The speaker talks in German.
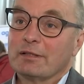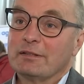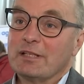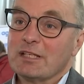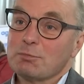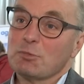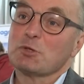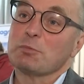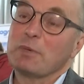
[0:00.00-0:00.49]

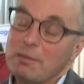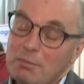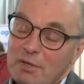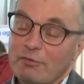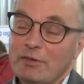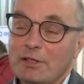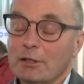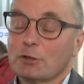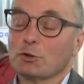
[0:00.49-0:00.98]
das muss man
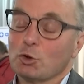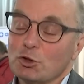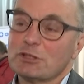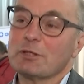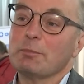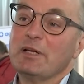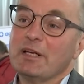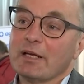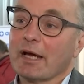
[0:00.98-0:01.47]
immer wieder
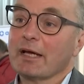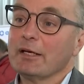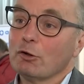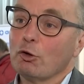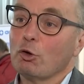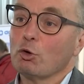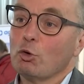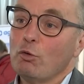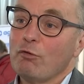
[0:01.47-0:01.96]
trotzdem in
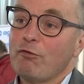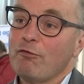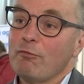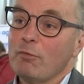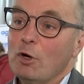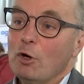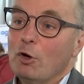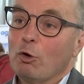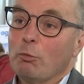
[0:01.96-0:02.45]
Erinnerung
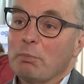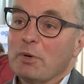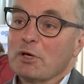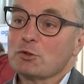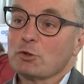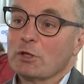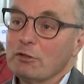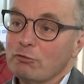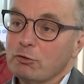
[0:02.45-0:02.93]
rufen und bei
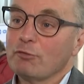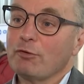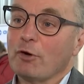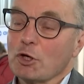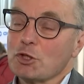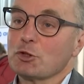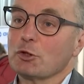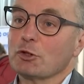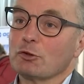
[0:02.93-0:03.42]
so
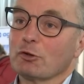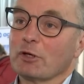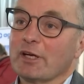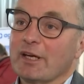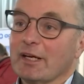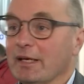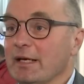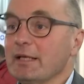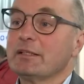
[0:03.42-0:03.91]
Infoveranstaltungen
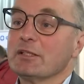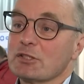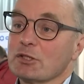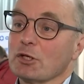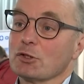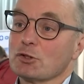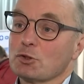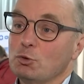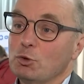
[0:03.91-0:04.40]
gelingt das ganz